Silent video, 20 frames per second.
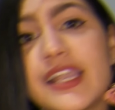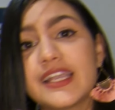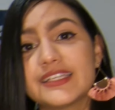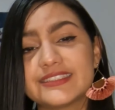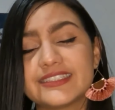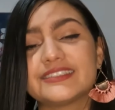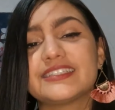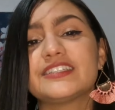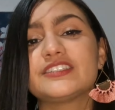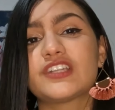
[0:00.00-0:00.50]
en
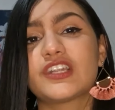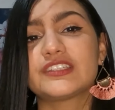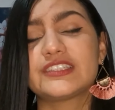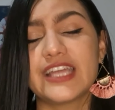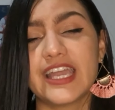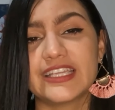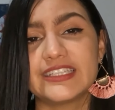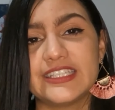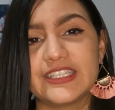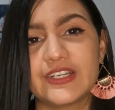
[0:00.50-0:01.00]
ese centro
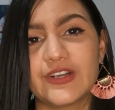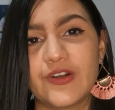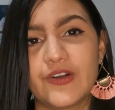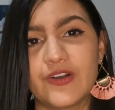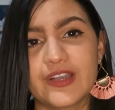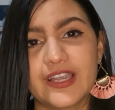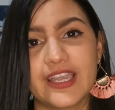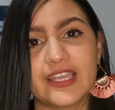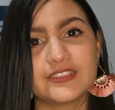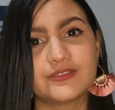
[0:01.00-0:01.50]

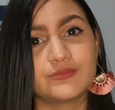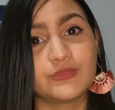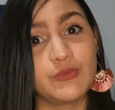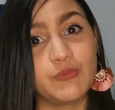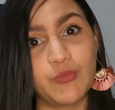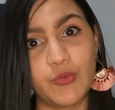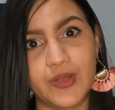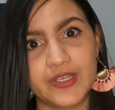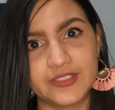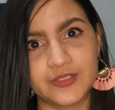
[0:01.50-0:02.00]
técnico, que es muy
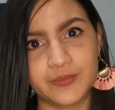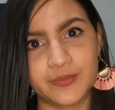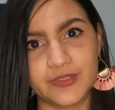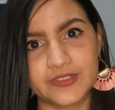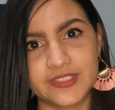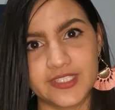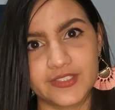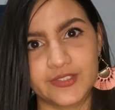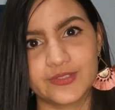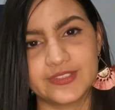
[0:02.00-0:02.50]
bueno,
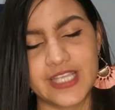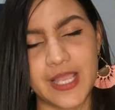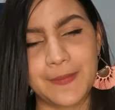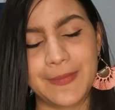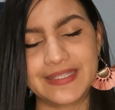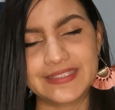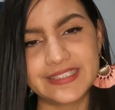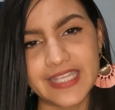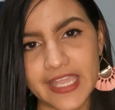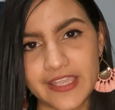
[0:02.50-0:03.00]
por cierto, se
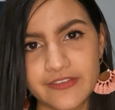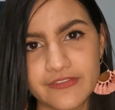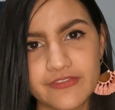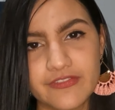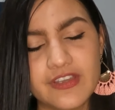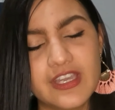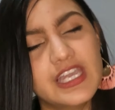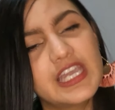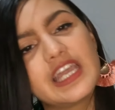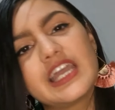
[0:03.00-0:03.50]
llama
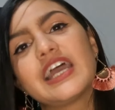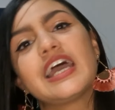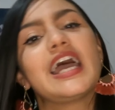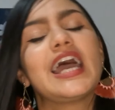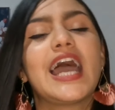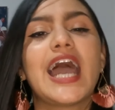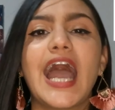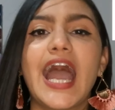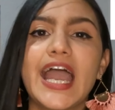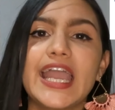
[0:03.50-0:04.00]
TAFE
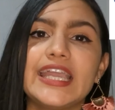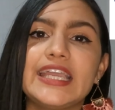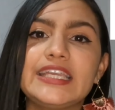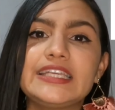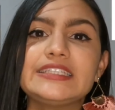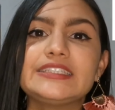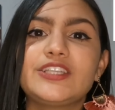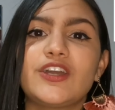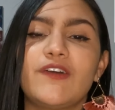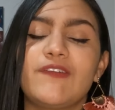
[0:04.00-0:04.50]

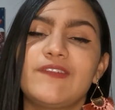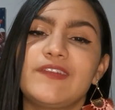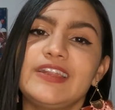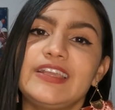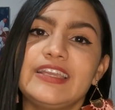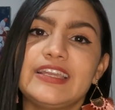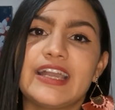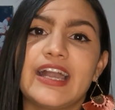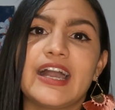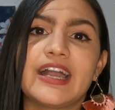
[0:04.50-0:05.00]
ahí te
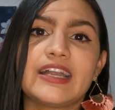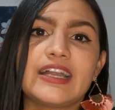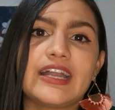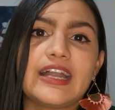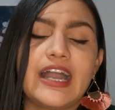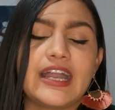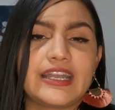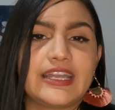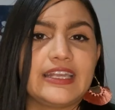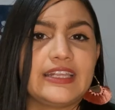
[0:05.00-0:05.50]

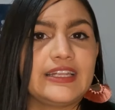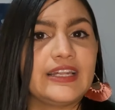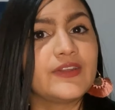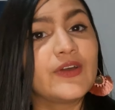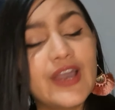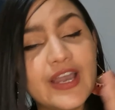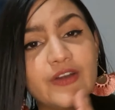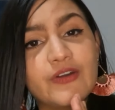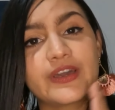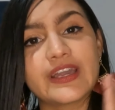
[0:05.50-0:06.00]
obligan a que
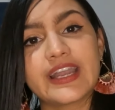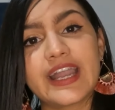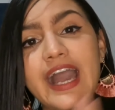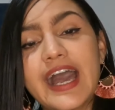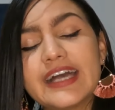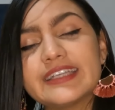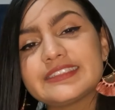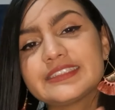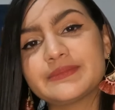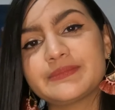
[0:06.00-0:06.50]
luego de
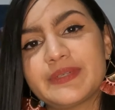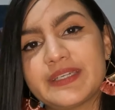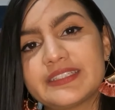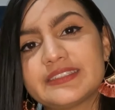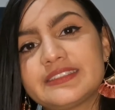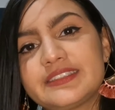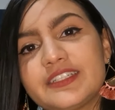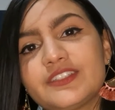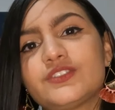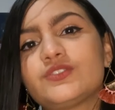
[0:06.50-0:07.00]
cada
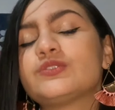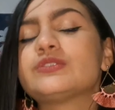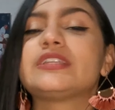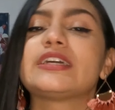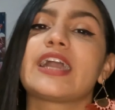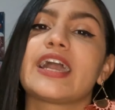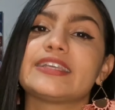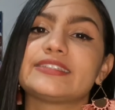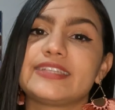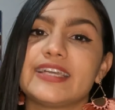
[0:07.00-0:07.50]
semestre tú
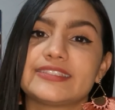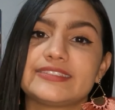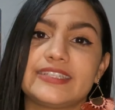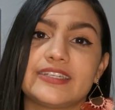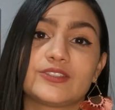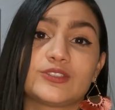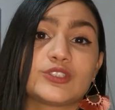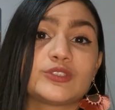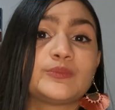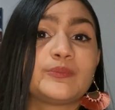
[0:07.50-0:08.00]
tengas que
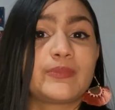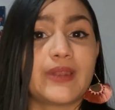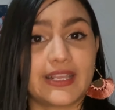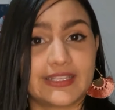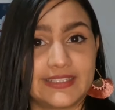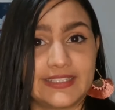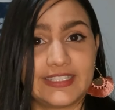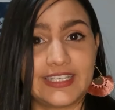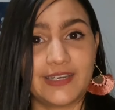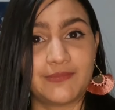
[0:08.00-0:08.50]
hacer tus
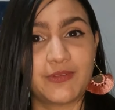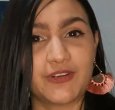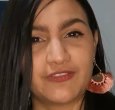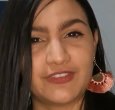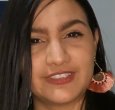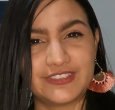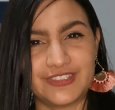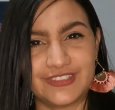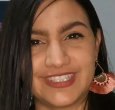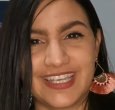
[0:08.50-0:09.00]
prácticas
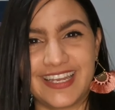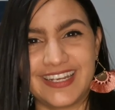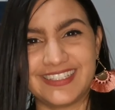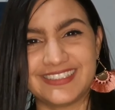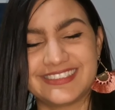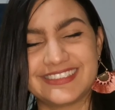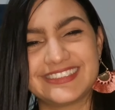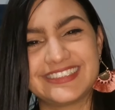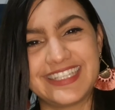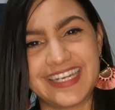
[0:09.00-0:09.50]

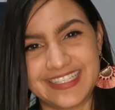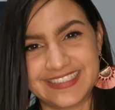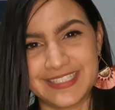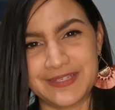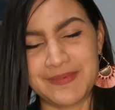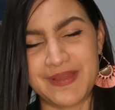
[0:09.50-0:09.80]
profesionales, tres